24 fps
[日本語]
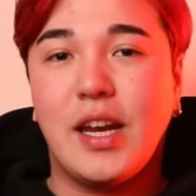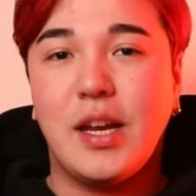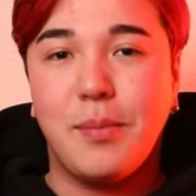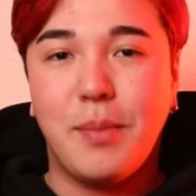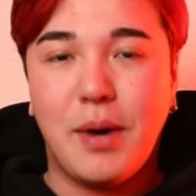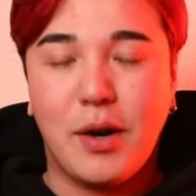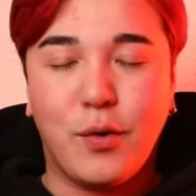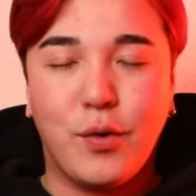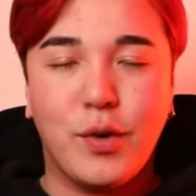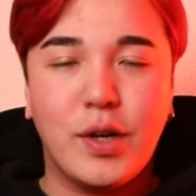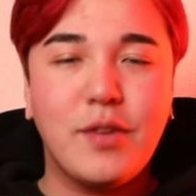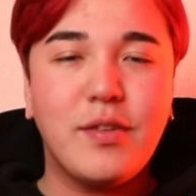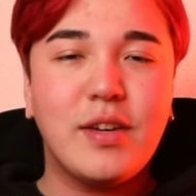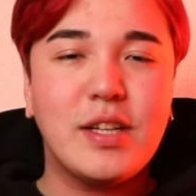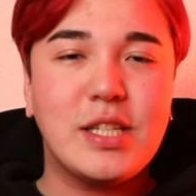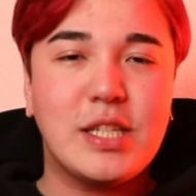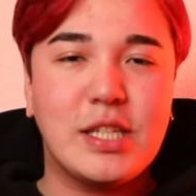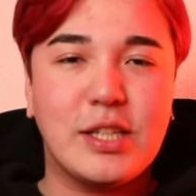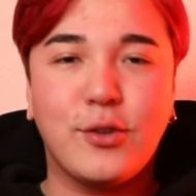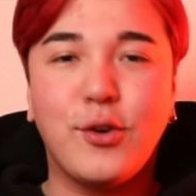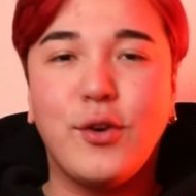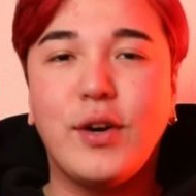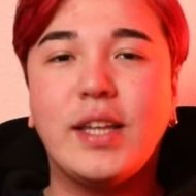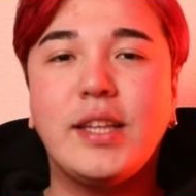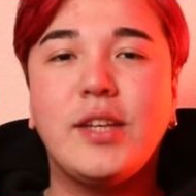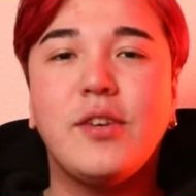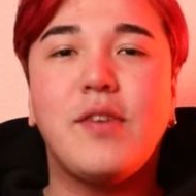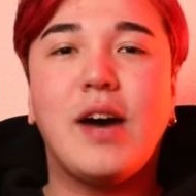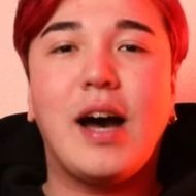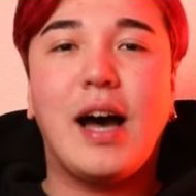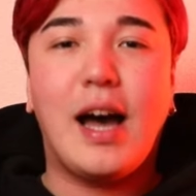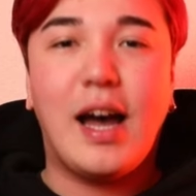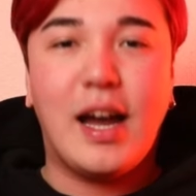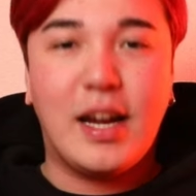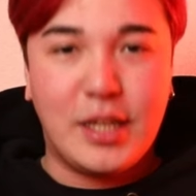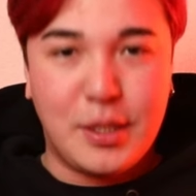ればこれは地声で
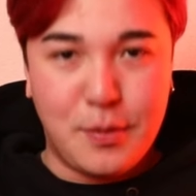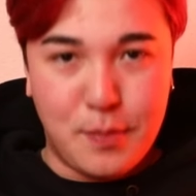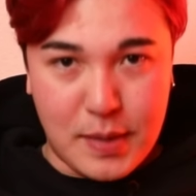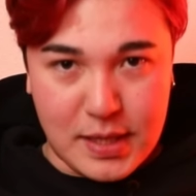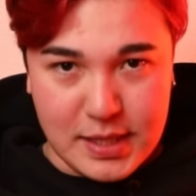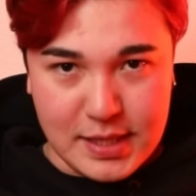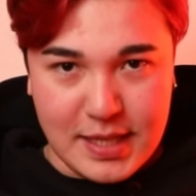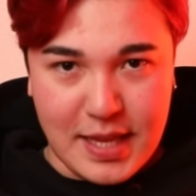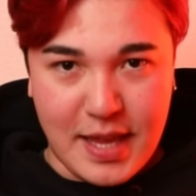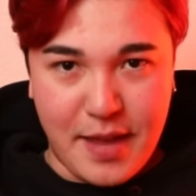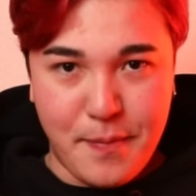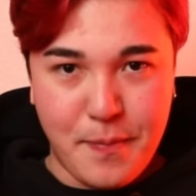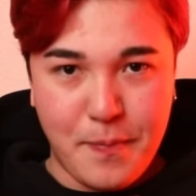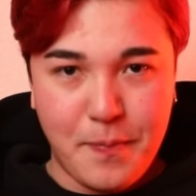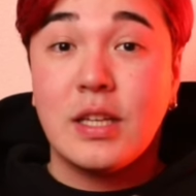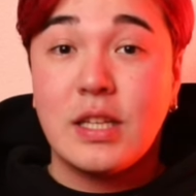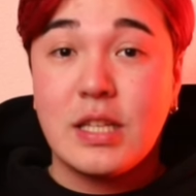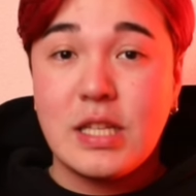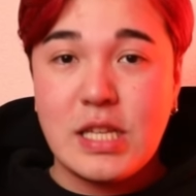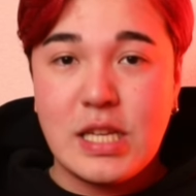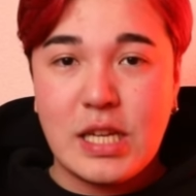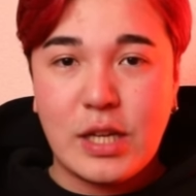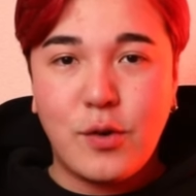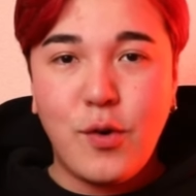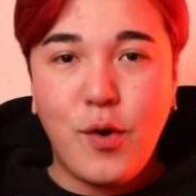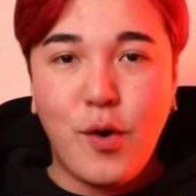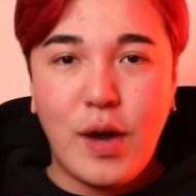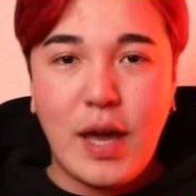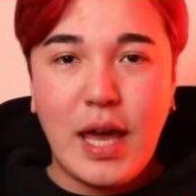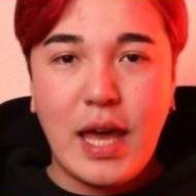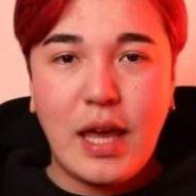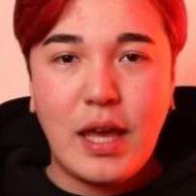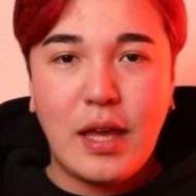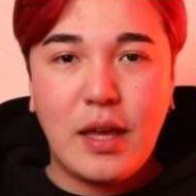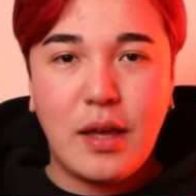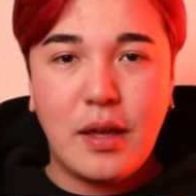はありません地
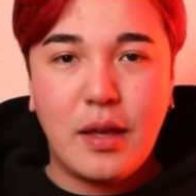声